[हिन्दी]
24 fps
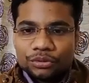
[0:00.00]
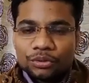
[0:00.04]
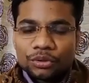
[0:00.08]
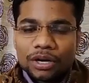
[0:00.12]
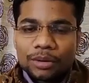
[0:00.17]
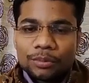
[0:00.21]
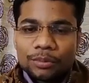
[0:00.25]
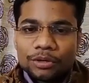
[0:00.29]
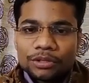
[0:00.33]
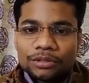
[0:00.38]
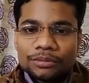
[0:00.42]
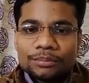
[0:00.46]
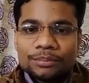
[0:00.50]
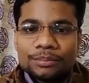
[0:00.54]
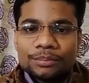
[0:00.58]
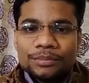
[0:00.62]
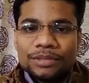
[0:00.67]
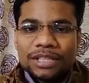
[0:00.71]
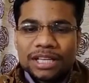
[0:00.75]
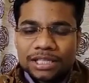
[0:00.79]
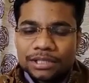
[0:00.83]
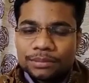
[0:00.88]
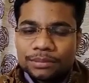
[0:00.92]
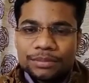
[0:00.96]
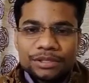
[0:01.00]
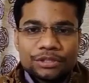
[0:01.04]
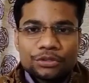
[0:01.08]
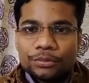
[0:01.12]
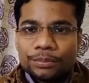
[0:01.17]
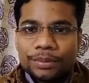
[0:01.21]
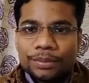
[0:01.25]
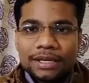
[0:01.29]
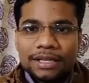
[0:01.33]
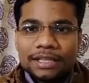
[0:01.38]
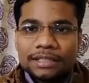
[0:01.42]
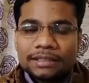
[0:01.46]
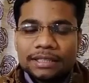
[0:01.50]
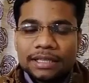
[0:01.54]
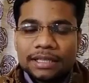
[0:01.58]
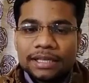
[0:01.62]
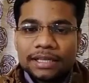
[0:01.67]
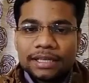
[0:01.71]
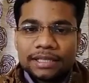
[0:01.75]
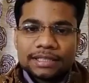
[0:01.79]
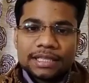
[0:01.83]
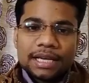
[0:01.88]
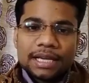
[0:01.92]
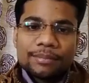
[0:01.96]
थोड़ा बहुत दस बीस रुपया लेता
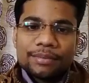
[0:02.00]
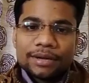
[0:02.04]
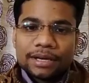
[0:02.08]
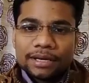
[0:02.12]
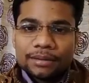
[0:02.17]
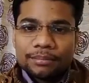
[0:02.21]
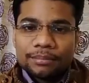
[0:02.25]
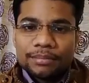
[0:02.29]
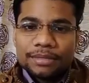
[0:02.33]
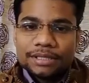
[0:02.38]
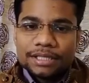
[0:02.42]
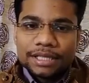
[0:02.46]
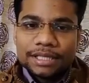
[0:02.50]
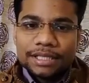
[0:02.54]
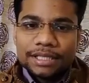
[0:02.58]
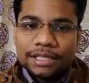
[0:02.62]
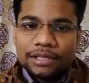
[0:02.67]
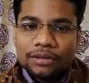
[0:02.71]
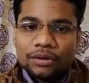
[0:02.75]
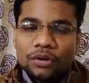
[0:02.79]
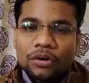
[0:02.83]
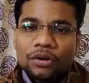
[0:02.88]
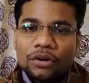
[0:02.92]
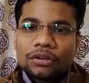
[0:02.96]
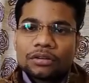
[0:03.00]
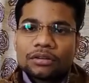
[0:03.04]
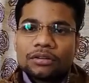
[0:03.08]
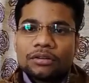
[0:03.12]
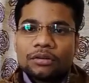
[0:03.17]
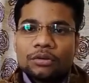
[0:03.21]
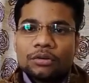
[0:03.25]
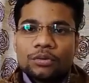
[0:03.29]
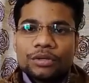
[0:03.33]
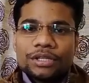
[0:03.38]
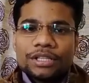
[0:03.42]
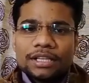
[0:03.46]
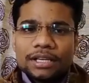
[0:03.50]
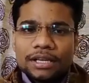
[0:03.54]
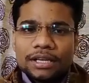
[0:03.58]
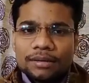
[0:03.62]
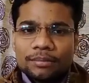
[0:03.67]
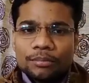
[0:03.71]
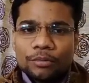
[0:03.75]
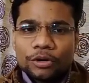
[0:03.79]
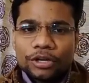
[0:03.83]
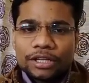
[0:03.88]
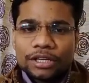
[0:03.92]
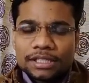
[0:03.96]
है साइबर कैब में जाइए और कोई
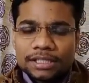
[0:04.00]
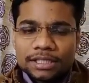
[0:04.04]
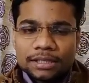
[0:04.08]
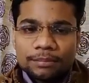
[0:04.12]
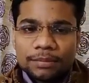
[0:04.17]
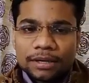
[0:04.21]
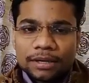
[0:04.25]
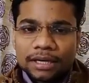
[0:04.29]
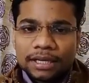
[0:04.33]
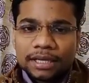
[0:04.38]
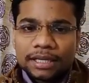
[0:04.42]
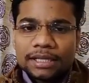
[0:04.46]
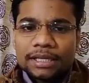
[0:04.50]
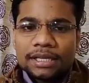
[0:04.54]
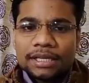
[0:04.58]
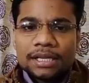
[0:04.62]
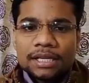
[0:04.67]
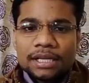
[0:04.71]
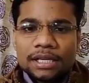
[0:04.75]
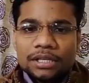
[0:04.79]
मॉडल सेट पकड़ के